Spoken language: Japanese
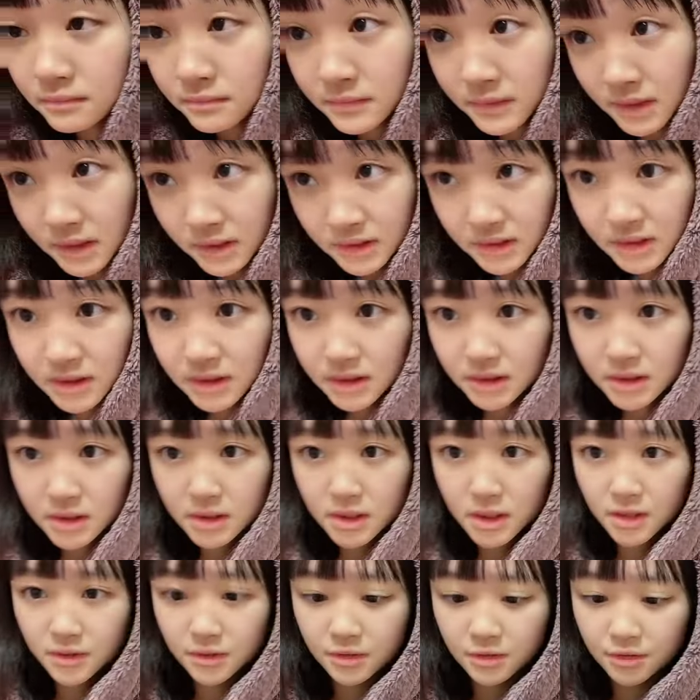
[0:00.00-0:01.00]
何時に寝
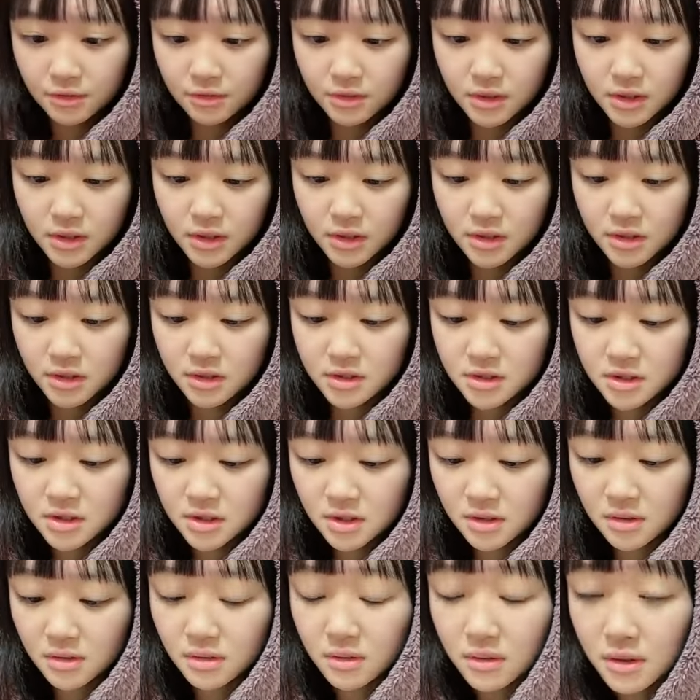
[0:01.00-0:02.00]
たのよえ何時
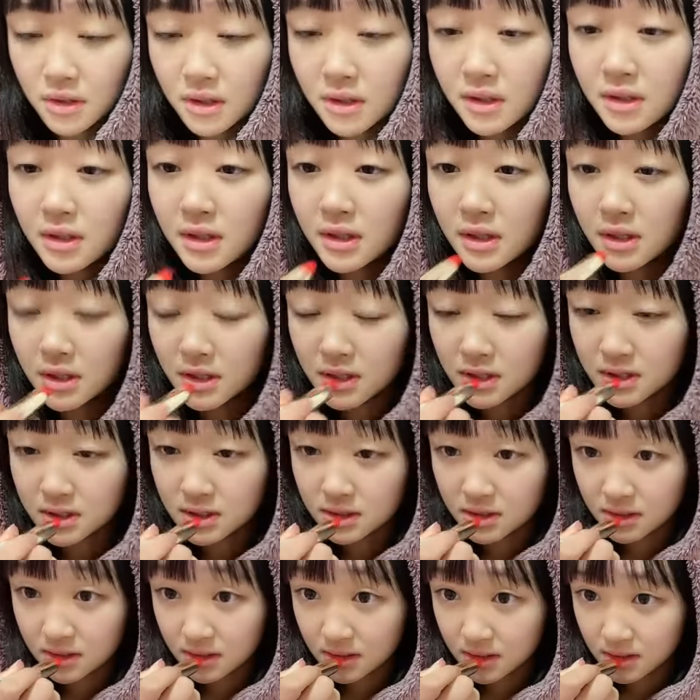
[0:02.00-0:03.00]
だろうね
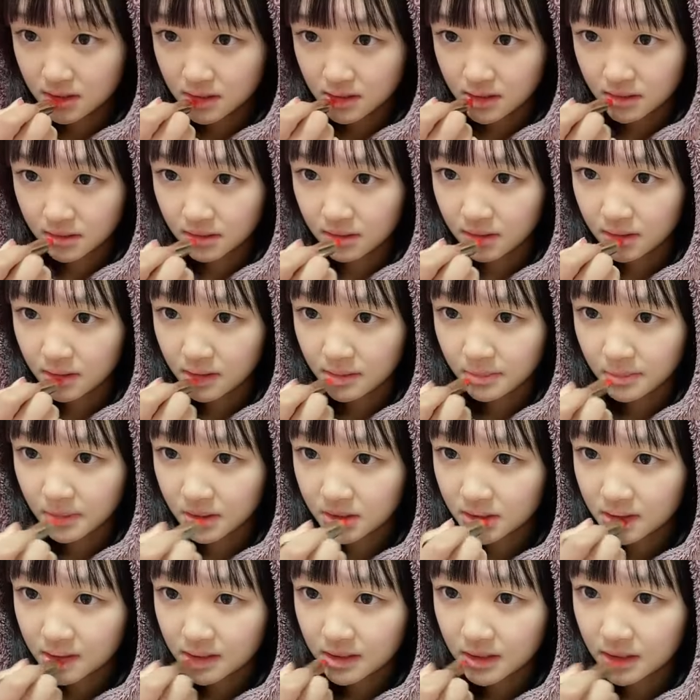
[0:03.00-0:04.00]
12時には寝ま
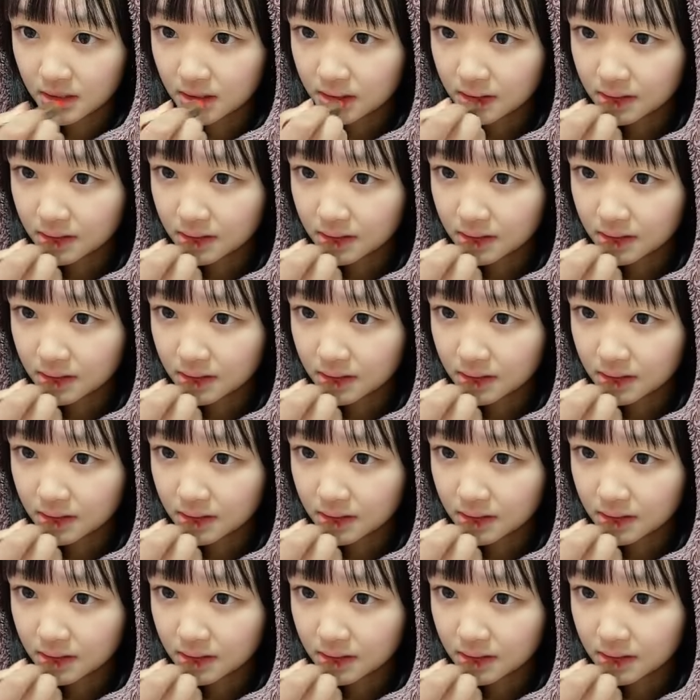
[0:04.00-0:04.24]
した